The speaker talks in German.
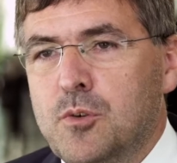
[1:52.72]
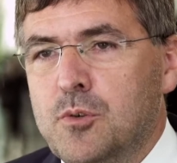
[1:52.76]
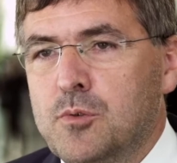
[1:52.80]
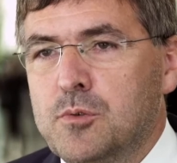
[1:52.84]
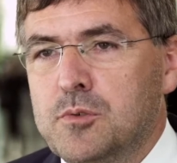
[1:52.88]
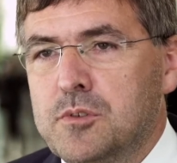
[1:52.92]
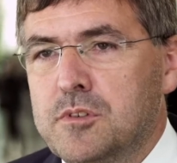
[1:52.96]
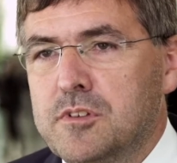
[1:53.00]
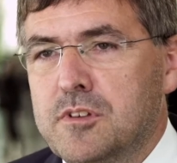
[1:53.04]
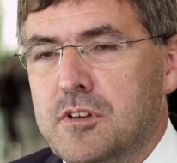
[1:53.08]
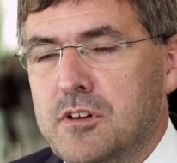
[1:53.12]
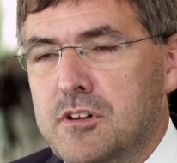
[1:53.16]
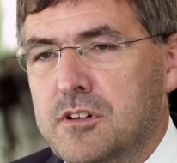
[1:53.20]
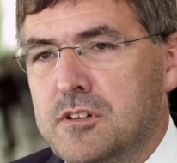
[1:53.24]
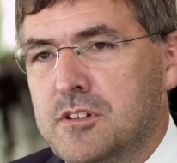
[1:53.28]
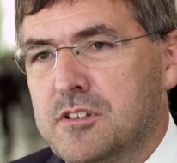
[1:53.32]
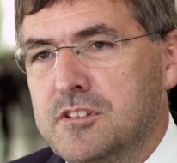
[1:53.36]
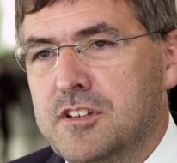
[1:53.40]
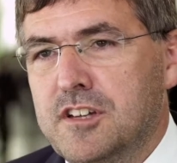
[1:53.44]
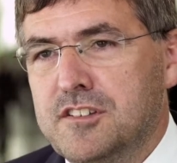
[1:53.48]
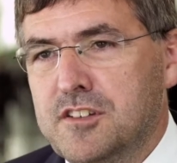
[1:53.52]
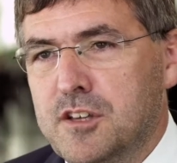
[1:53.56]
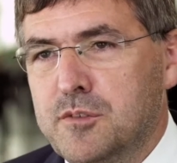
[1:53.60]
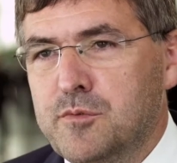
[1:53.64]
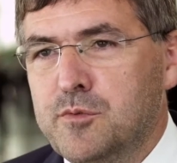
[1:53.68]
Und äh,
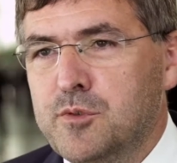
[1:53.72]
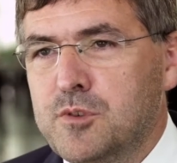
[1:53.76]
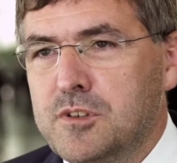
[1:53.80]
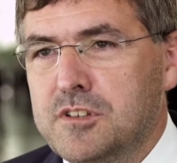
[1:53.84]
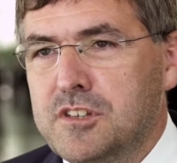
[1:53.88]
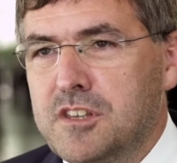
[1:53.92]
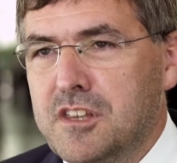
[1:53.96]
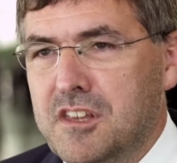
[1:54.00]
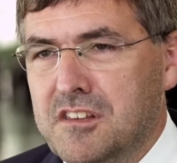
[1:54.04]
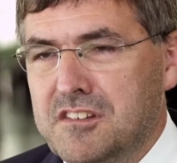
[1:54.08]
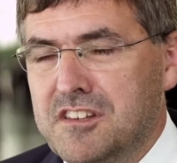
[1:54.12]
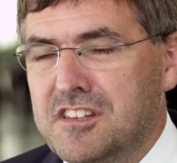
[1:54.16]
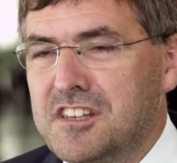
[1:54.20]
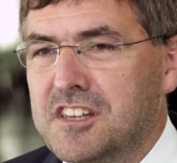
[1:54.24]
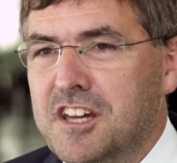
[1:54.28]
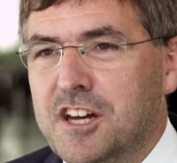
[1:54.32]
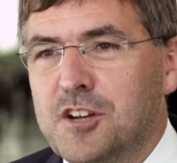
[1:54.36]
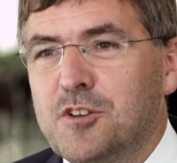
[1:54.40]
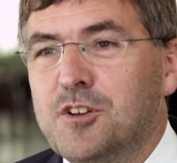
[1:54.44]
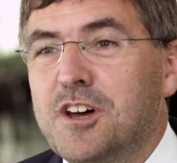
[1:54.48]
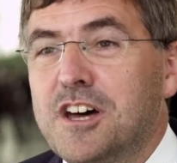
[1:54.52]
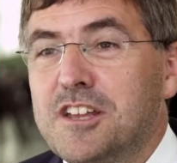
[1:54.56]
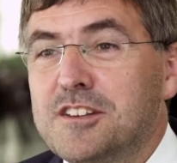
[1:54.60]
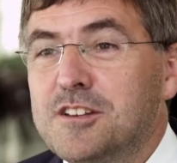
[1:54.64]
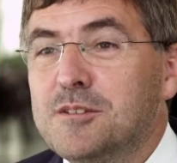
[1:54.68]
das erfüllt den
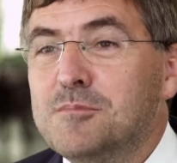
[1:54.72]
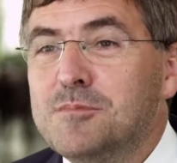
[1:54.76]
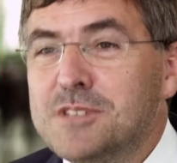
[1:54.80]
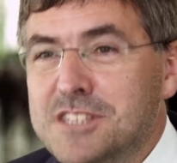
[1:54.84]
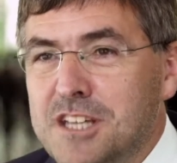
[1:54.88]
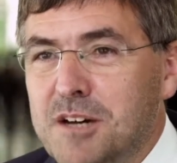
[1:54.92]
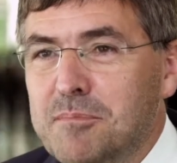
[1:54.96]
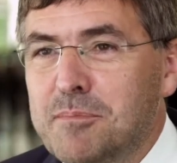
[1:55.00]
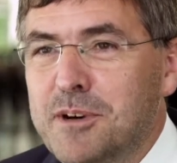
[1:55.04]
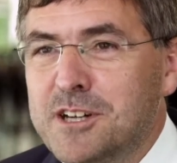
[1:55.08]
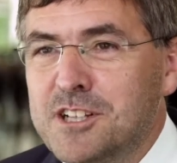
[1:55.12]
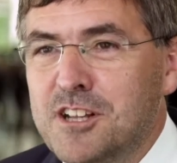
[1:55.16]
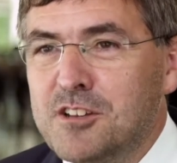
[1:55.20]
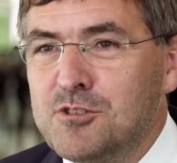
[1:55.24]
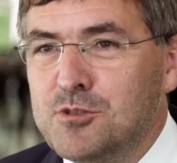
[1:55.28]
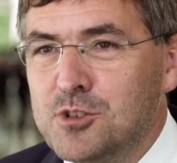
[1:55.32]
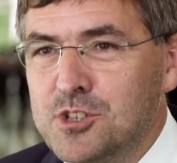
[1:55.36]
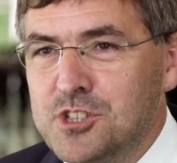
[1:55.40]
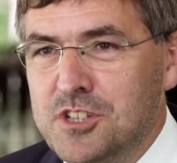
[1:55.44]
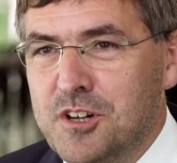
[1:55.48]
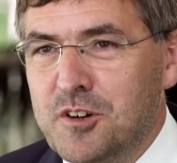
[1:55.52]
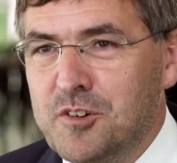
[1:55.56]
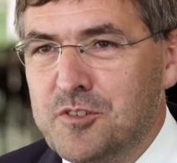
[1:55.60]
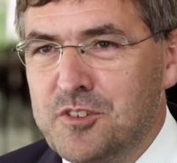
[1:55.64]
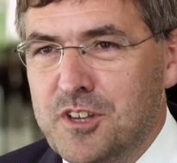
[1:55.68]
einen oder anderen Mitarbeiter
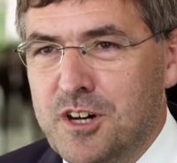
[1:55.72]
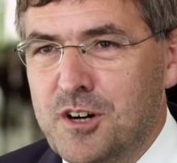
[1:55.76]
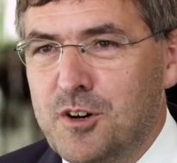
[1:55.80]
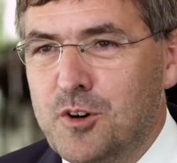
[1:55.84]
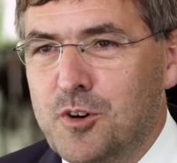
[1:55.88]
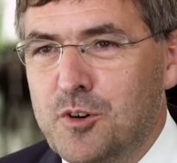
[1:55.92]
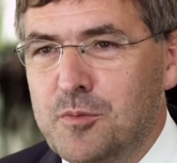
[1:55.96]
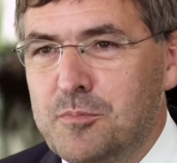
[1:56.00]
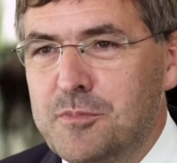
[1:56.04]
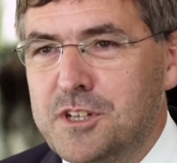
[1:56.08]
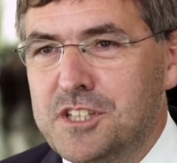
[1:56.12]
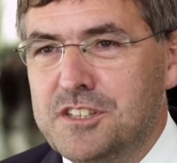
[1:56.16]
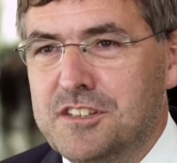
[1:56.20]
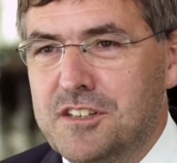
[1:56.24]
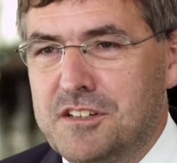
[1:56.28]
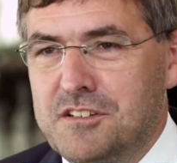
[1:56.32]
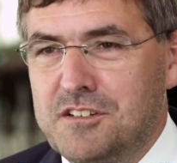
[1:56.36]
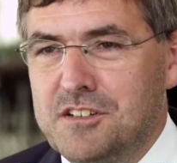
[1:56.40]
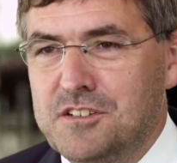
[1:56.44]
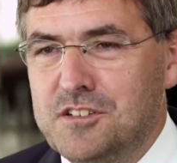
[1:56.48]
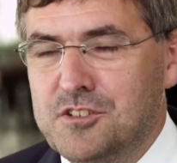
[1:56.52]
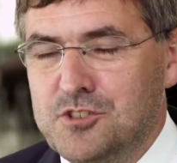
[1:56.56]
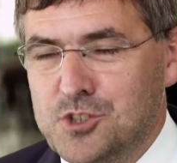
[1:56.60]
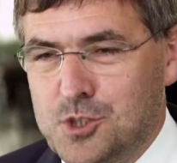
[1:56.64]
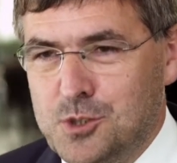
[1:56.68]
durchaus auch mit
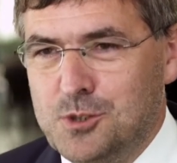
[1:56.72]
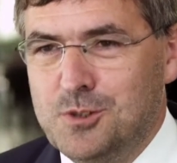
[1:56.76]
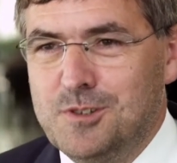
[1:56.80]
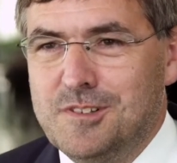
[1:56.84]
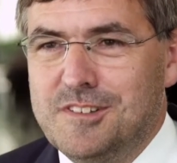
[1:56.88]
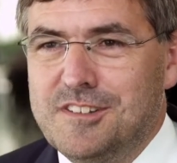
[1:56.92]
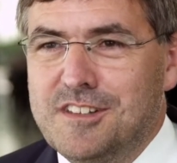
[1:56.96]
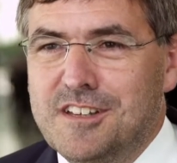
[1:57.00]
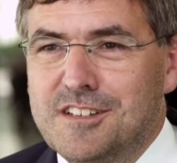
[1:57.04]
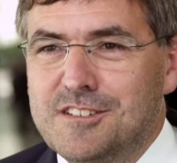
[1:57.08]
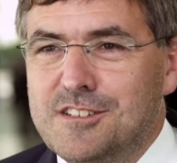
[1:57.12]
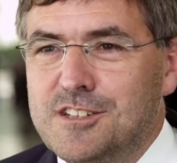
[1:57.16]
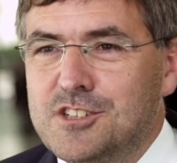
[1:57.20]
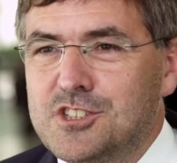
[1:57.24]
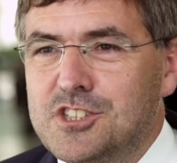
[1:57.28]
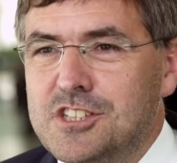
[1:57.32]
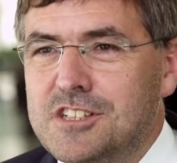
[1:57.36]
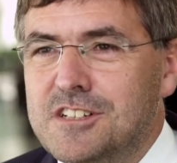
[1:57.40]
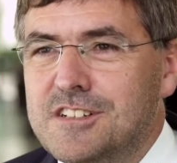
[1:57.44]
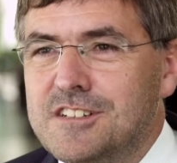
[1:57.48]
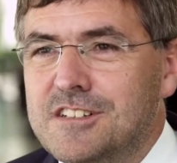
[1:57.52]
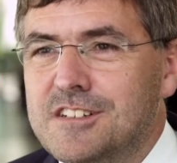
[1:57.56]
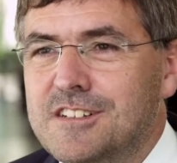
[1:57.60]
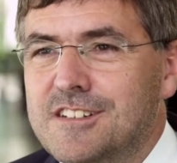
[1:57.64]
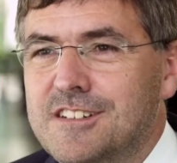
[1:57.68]
äh, Stolz an der Stelle.